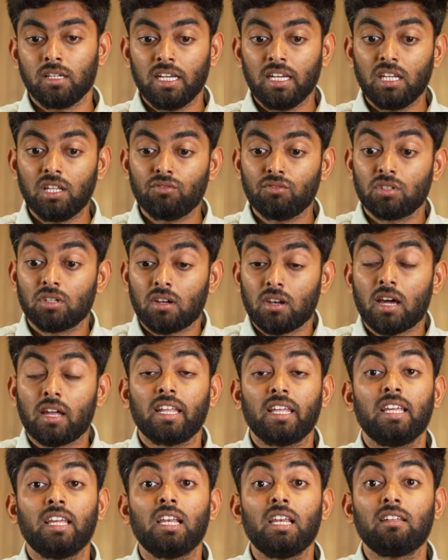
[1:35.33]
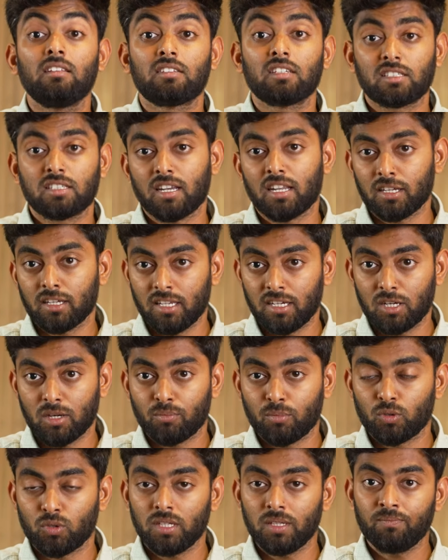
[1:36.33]
இண்டிவிஜுவலான ஹீலிங் செஷன் அங்கே
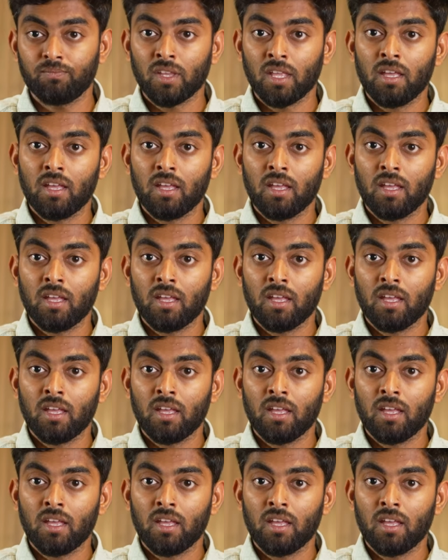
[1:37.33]
இருக்க போது